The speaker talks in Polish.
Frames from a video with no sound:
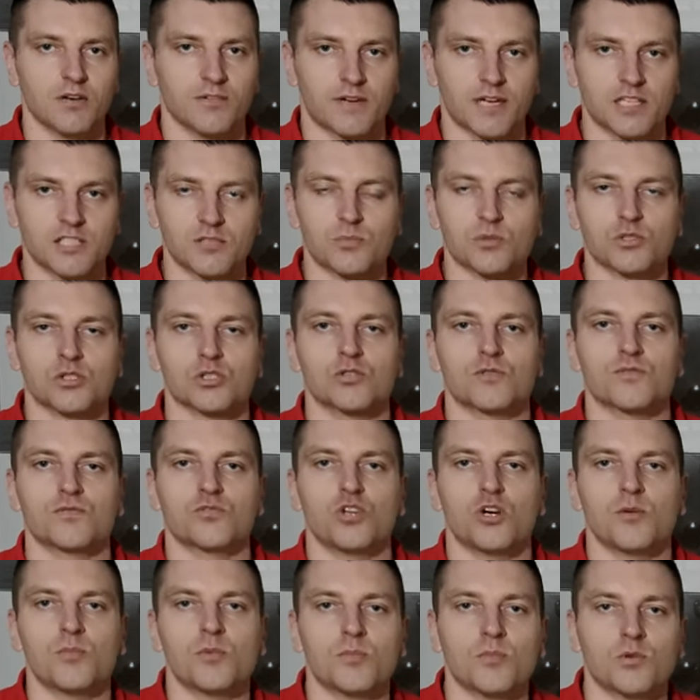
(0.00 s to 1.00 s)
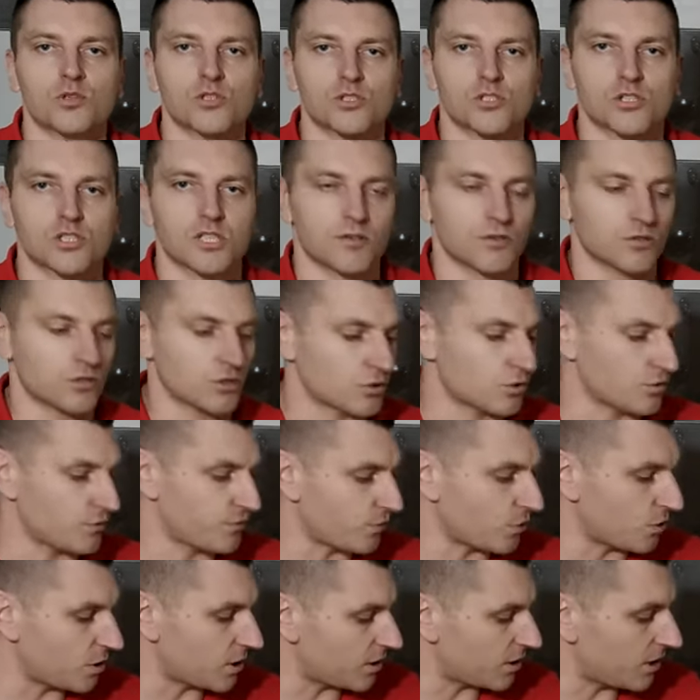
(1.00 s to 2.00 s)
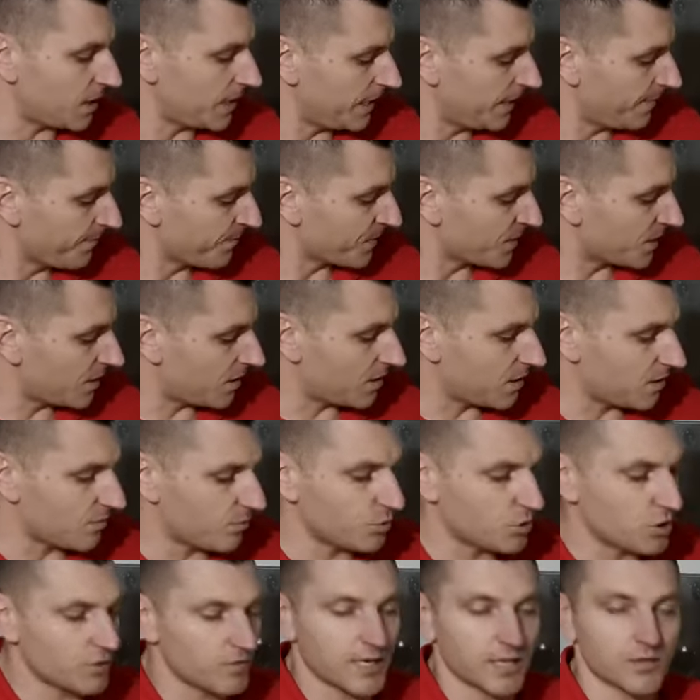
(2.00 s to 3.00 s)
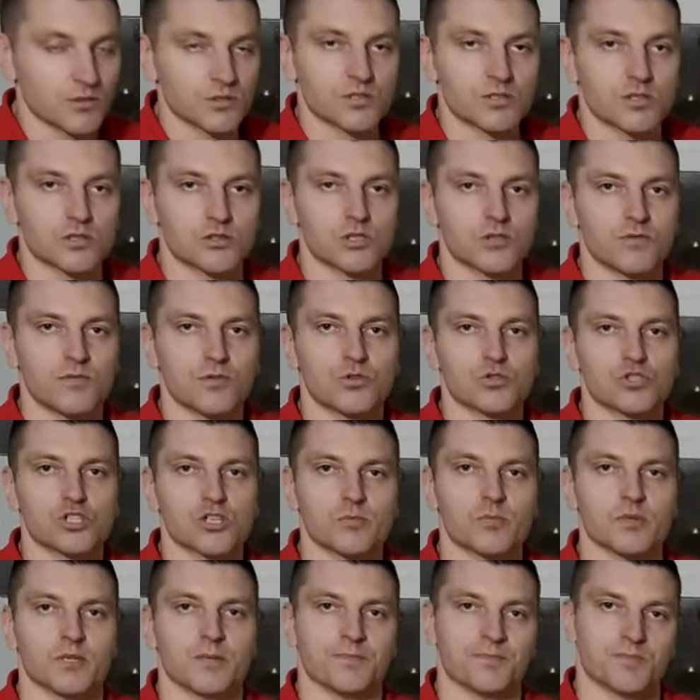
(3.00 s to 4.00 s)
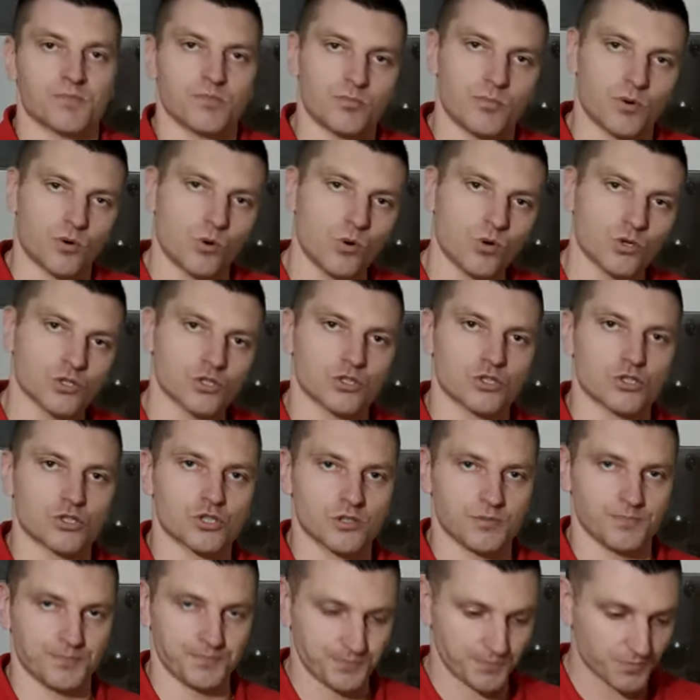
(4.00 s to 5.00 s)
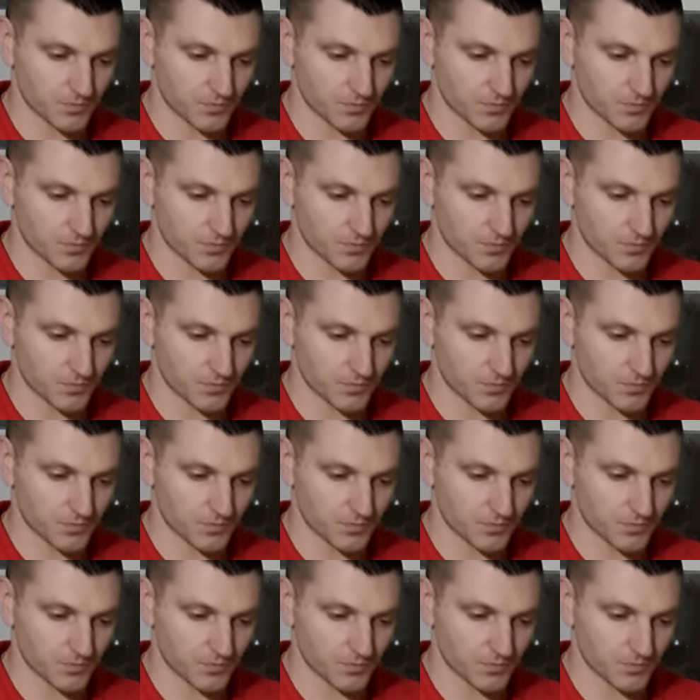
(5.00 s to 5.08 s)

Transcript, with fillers: W każdym razie w domu możecie nawet taką folię e, budowlaną zastosować, żeby położyć,